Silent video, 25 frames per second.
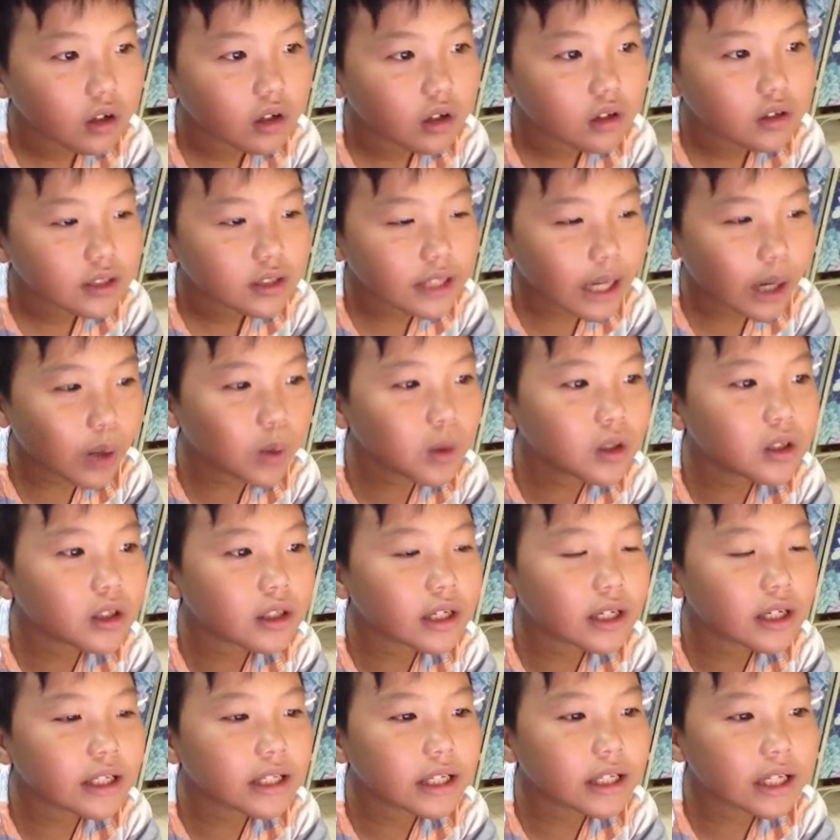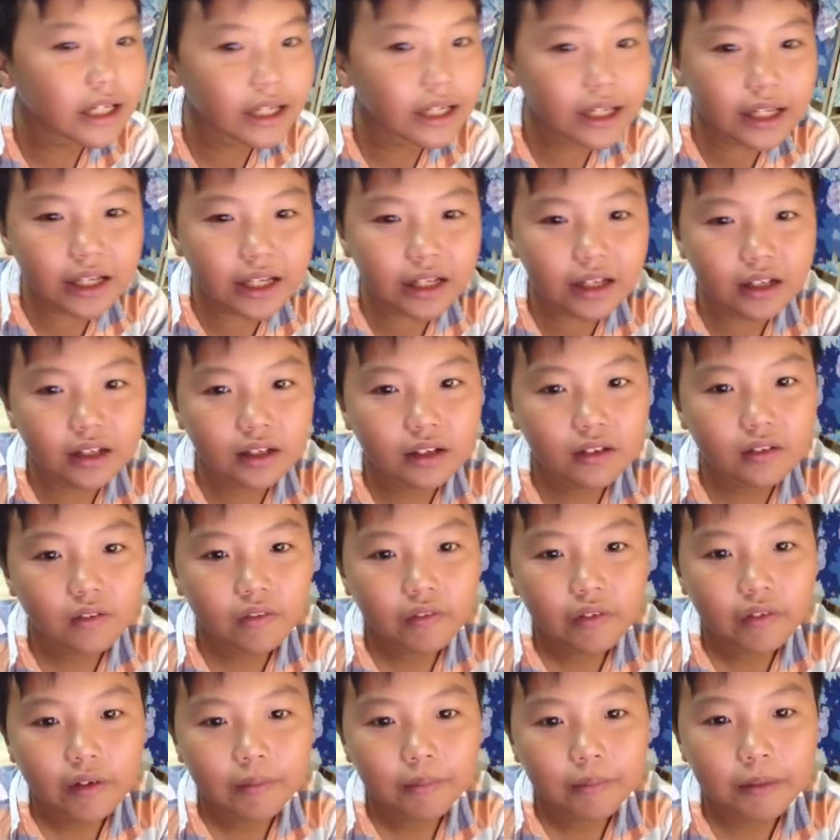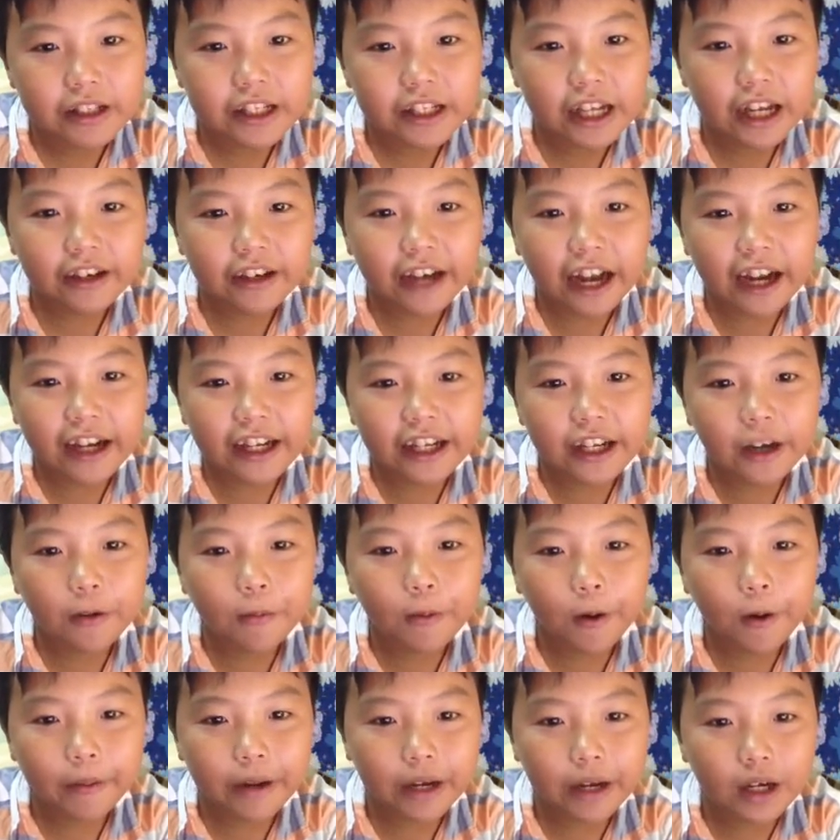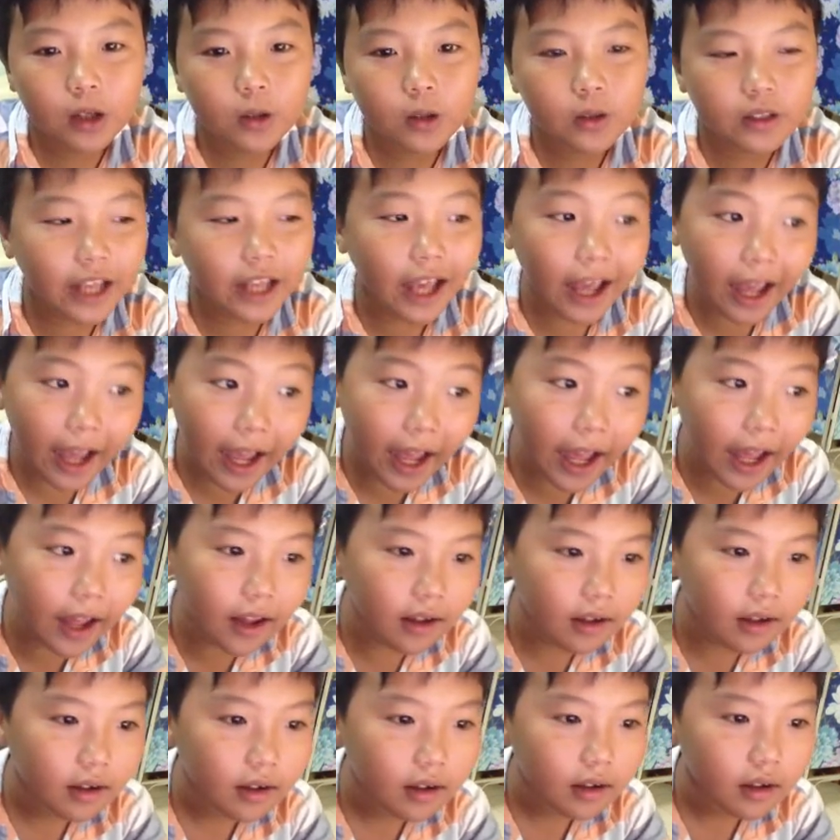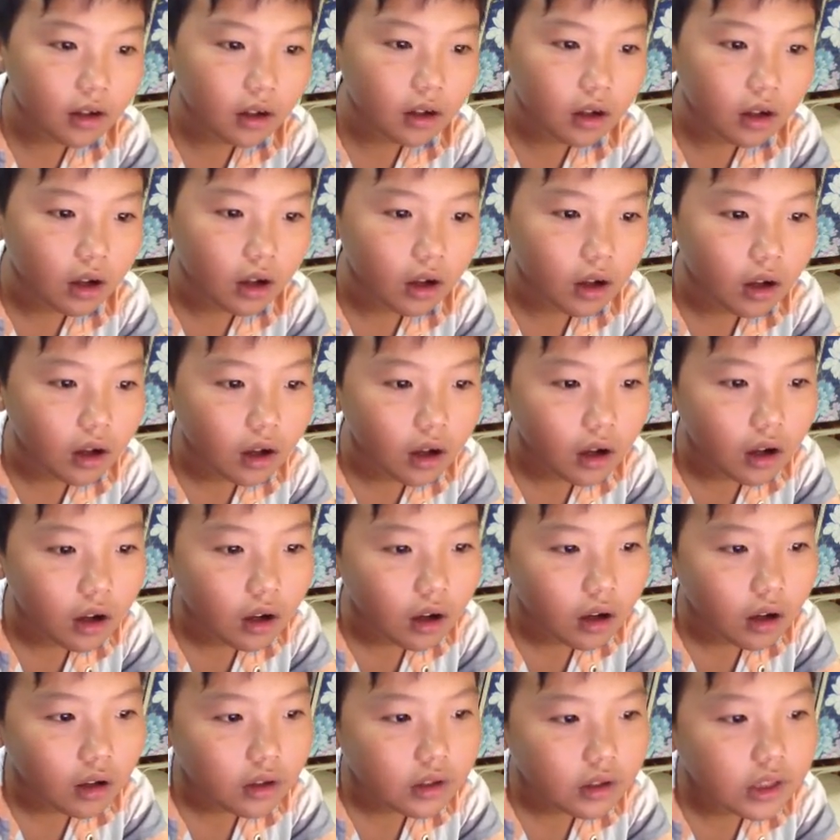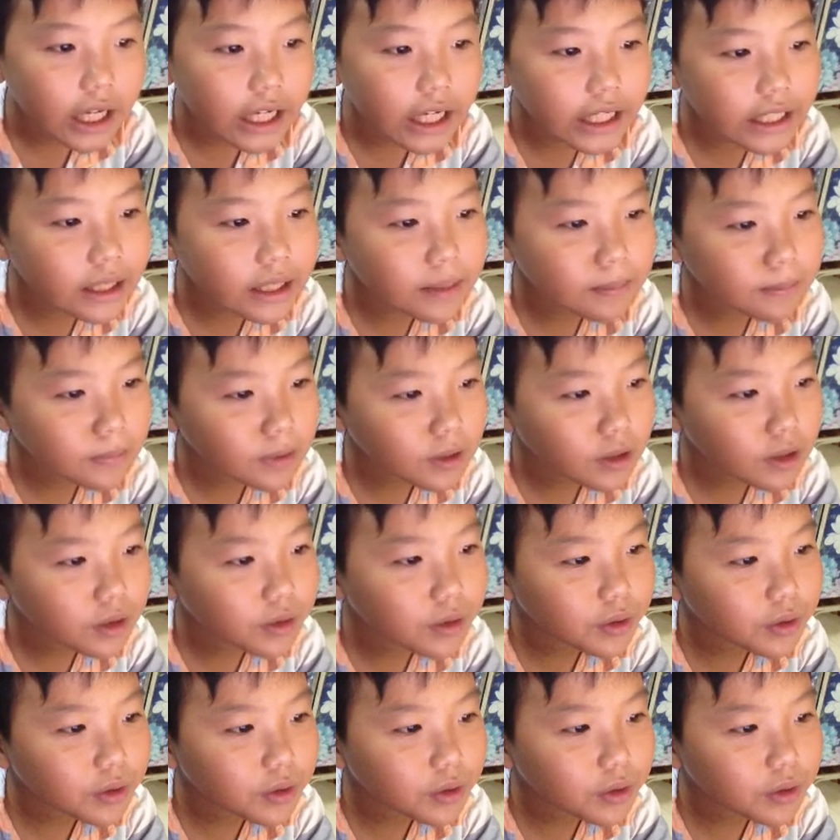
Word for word: 6 người đăng ký và nhớ đăng ký ủng hộ bạn luôn nha Nhạc đâm cưới